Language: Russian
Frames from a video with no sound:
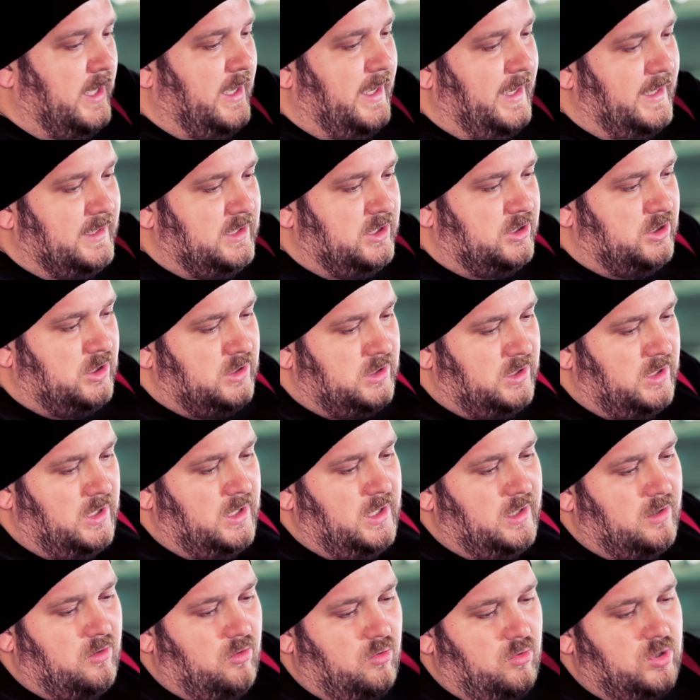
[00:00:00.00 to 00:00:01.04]
этот
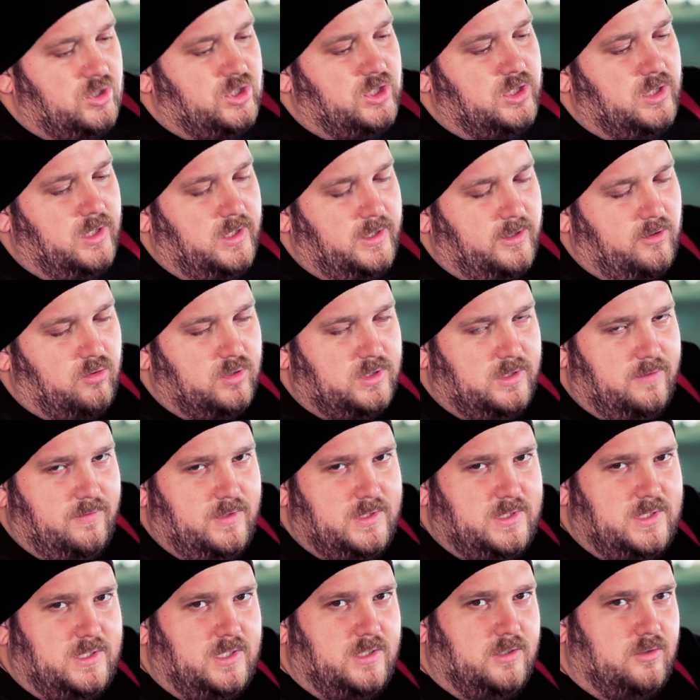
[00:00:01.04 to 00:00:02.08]
интерьер очень легко
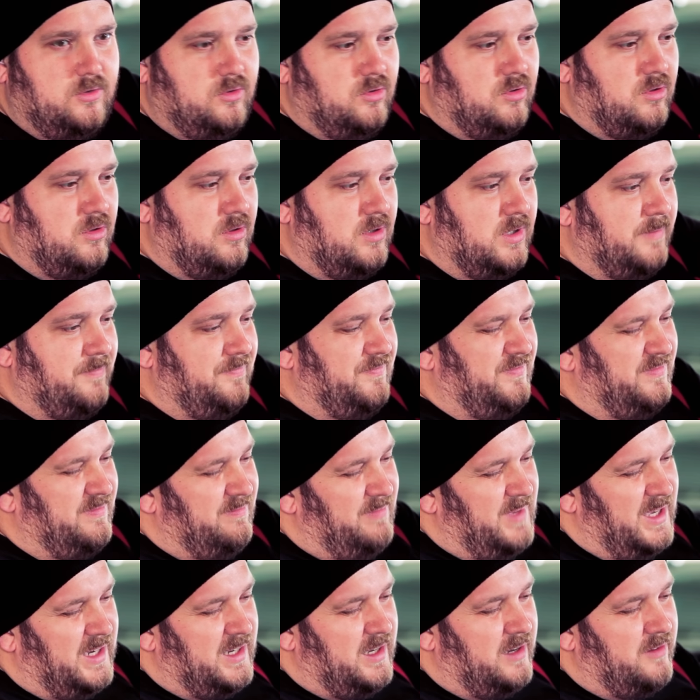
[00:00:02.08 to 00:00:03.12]
довести до,
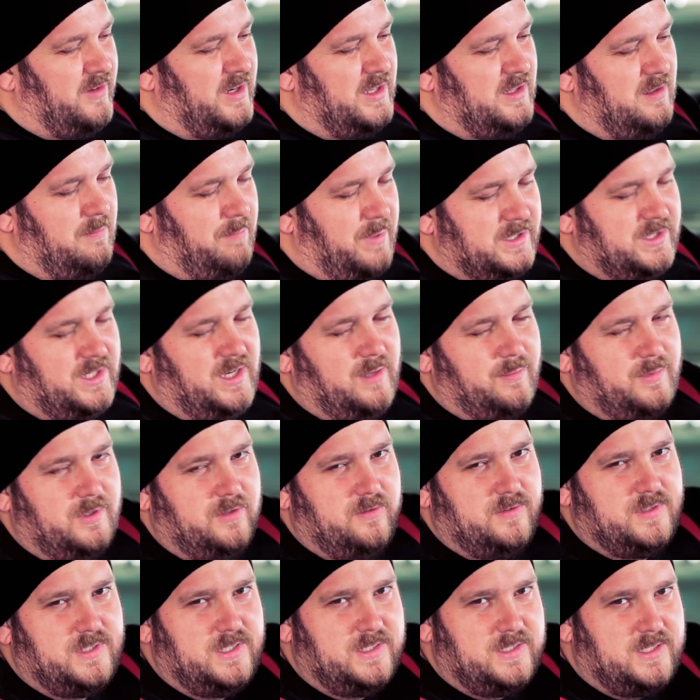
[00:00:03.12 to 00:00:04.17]
мягко говоря,
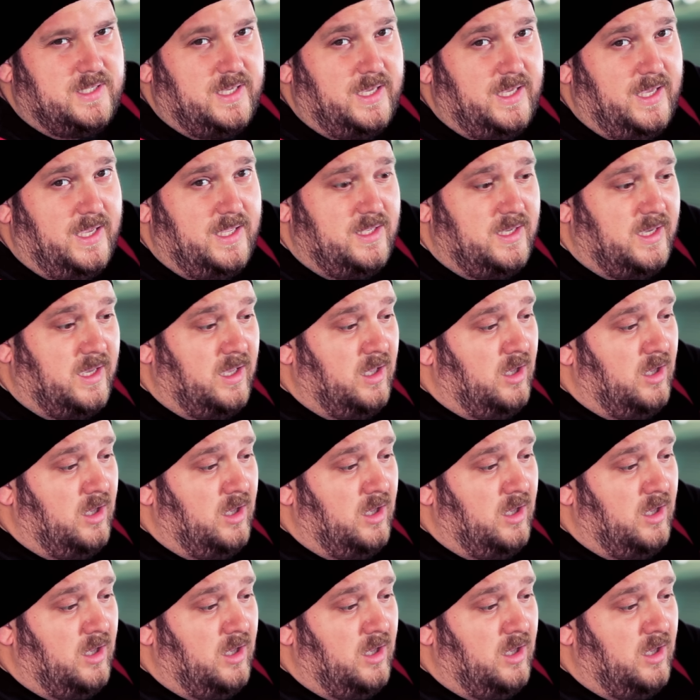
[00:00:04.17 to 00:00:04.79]
непотребного состояния.